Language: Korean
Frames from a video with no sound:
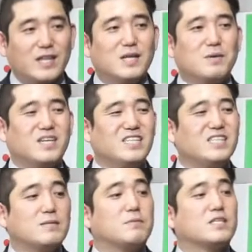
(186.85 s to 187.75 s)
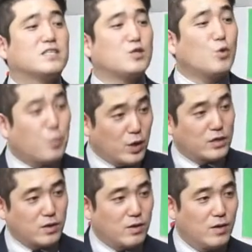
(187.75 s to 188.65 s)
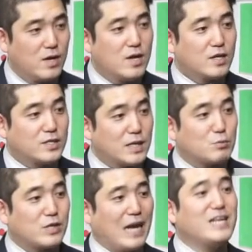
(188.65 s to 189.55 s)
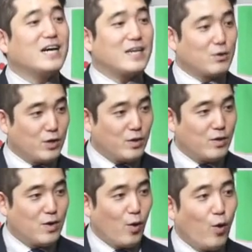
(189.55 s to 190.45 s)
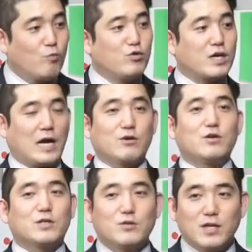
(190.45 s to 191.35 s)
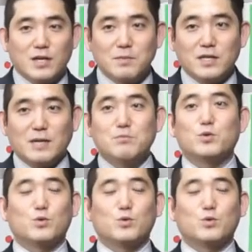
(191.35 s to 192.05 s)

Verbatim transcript: 한 다음에 그 인사 담당자한테 또 보냈어요. 그 사람 또 난리가 난 거예요. 어 우리 강연을 왔던 사람이 삼성